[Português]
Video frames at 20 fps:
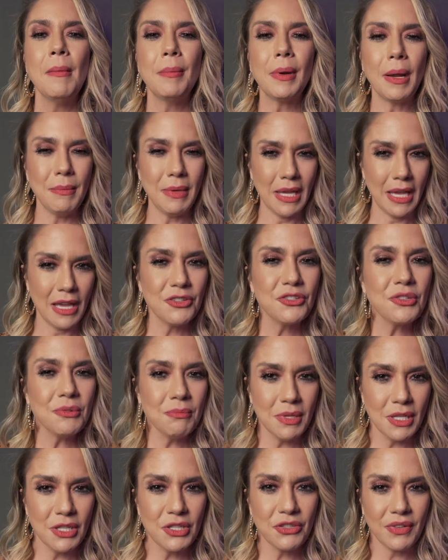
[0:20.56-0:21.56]
Pra me
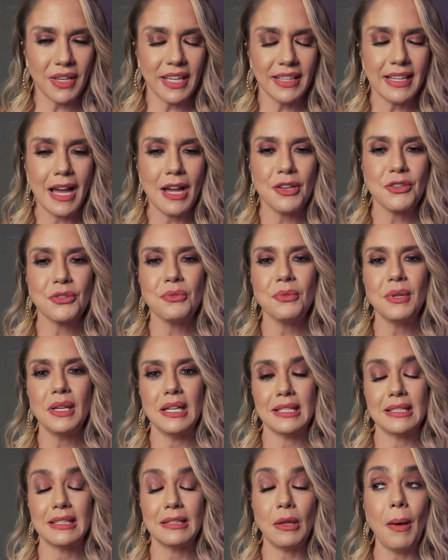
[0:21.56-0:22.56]
redimir de verdade com
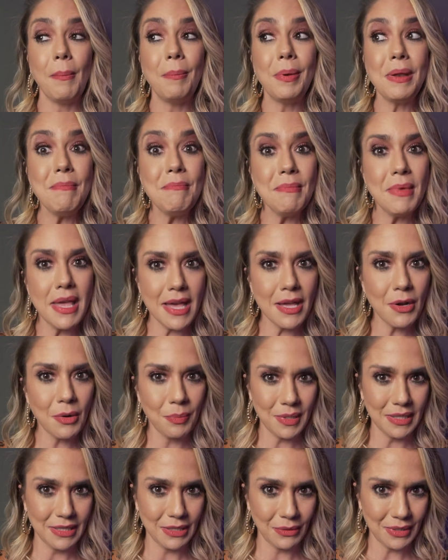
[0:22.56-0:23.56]
eles. Então, a primeira,
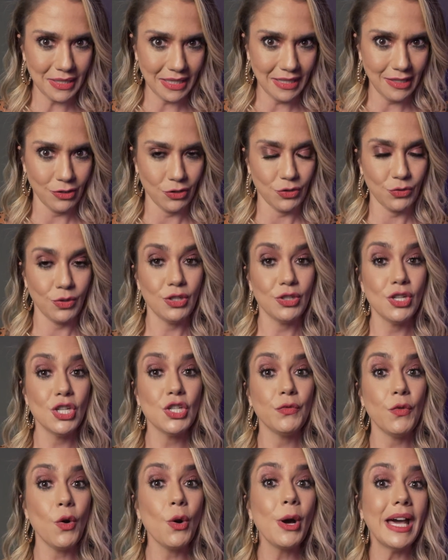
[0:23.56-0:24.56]
eu pensei o seguinte, quando a
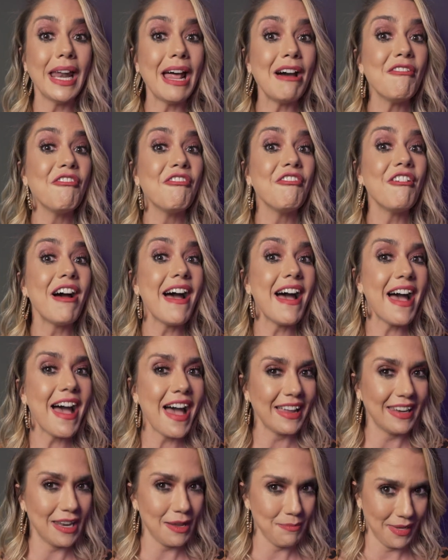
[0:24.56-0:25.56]
gente for
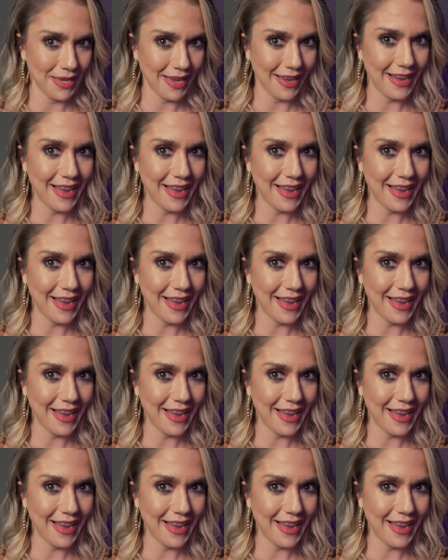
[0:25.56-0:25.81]
gravar na minha